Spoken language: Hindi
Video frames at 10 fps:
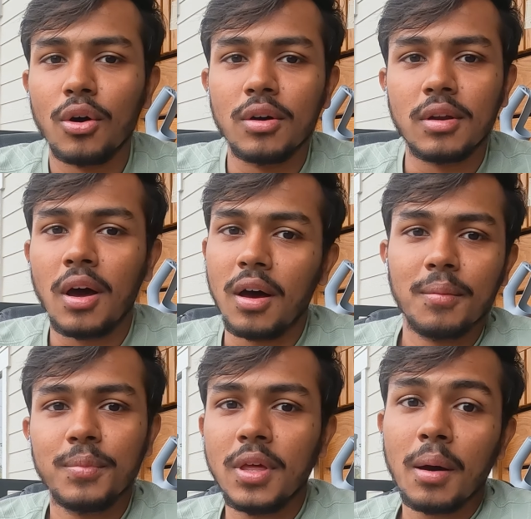और
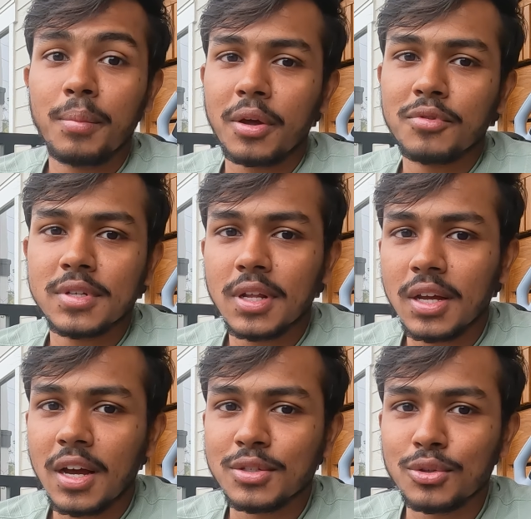हाँ ये आप ब्रेकफास्ट के
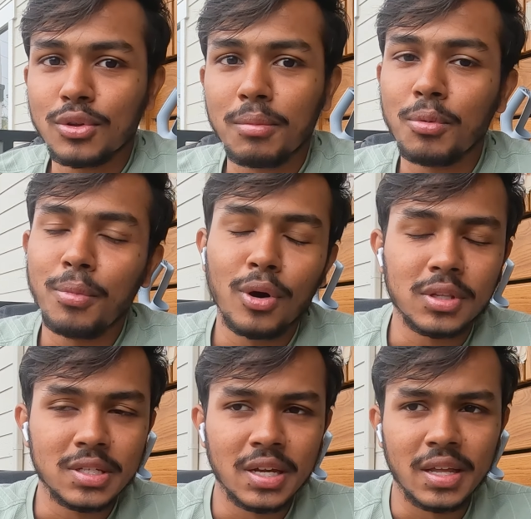लिए खा सकते हो तो आपको
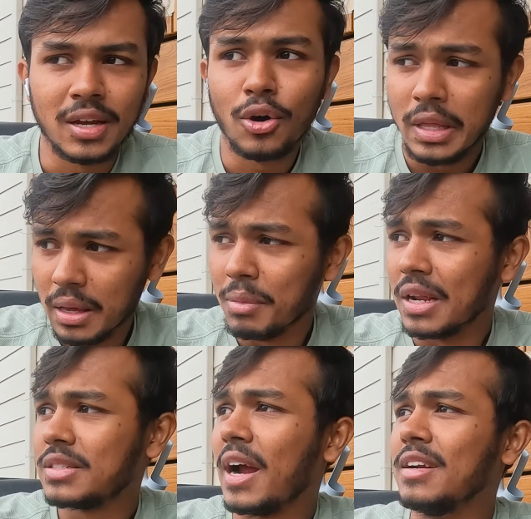बहुत अच्छा रहेगा और ये
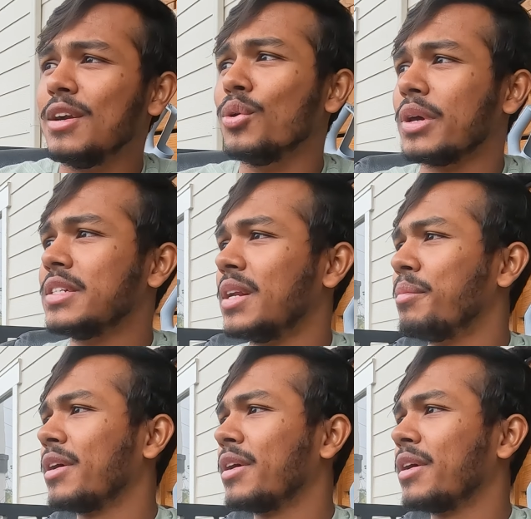मेरा स्टैंडर्ड लोकेशन है